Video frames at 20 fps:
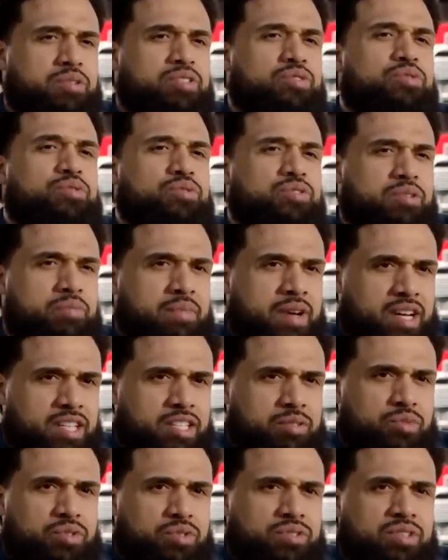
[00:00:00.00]
เห็นว่า
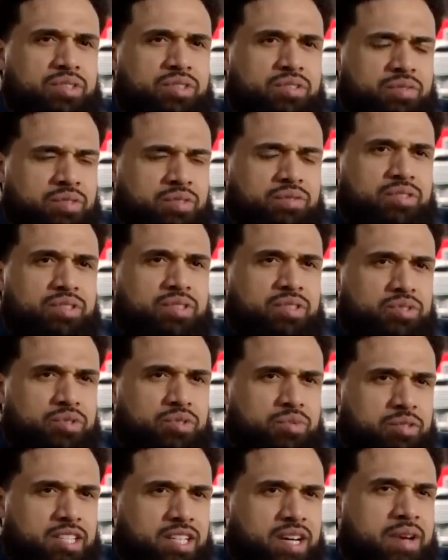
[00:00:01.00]
ทำไมออฟติ
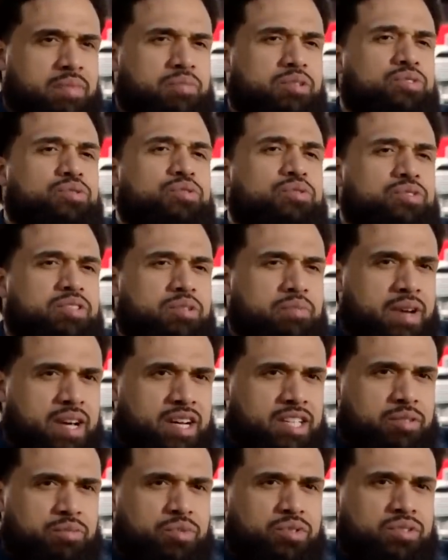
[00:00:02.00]
มัสถึง
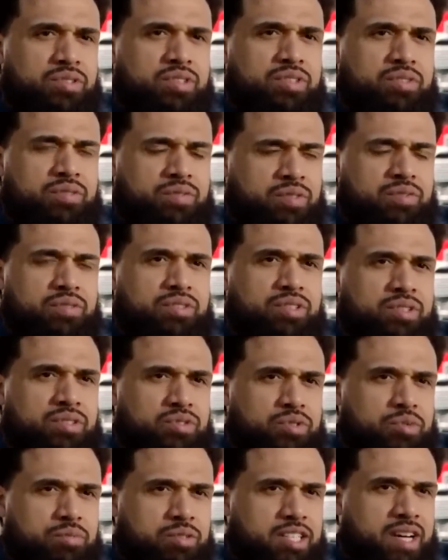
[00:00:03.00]
รักและเชื่อ
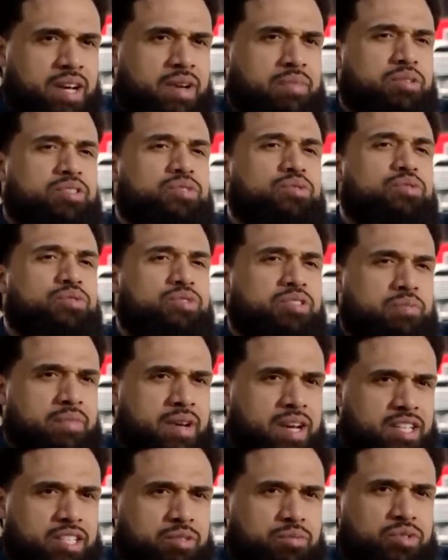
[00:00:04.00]
ใจมนุษย์ และ
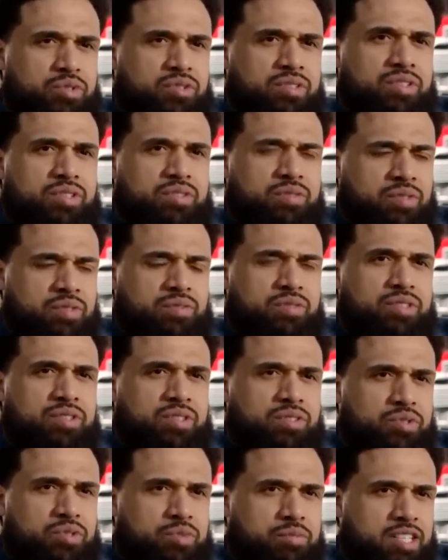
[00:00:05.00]
ถึงแม้ว่าเขาจะมาอยู่
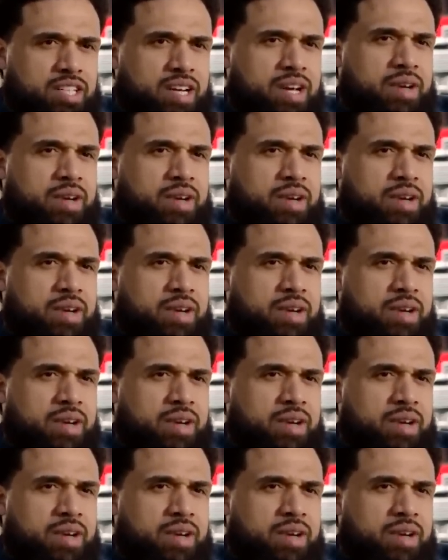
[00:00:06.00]
ที่นี่